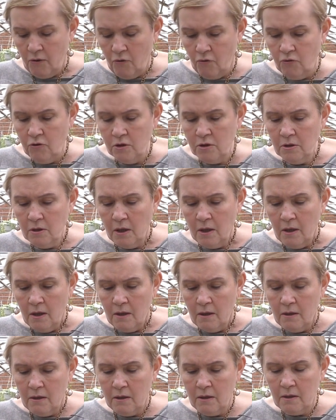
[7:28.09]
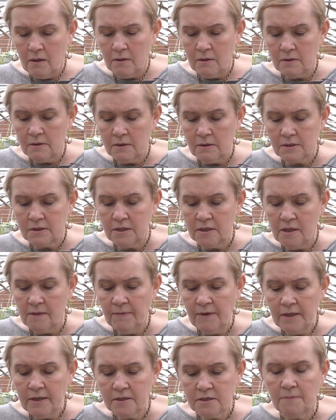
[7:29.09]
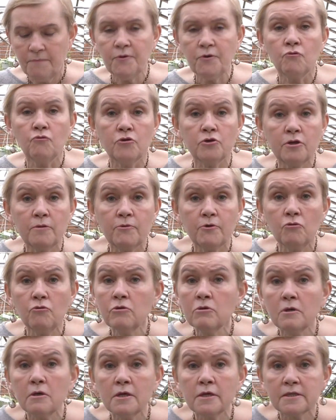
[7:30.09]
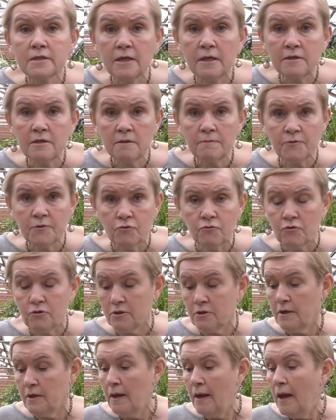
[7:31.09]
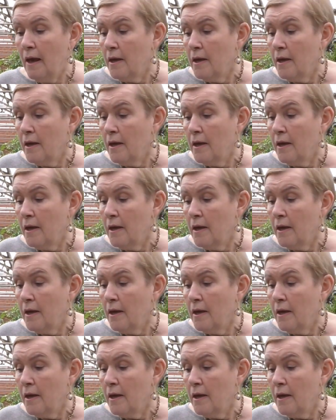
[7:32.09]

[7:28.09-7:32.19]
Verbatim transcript: Он э, занимается бегониями, он коллекционер бегоний.